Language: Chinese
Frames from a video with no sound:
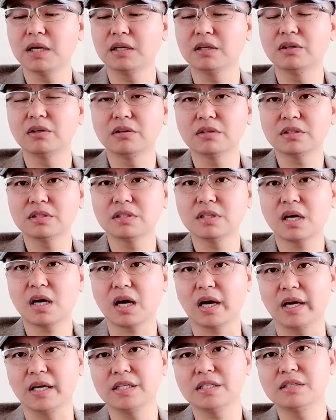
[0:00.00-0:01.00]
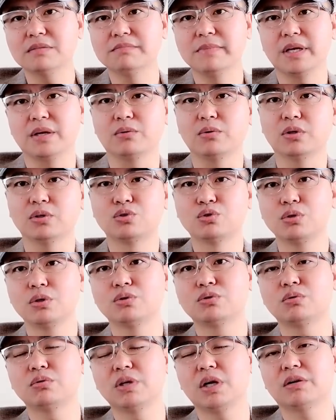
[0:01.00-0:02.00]
俄罗斯还是美国最
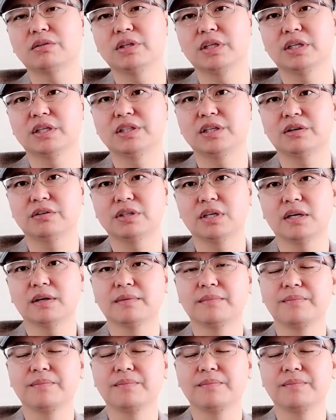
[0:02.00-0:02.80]
重要的一个挑战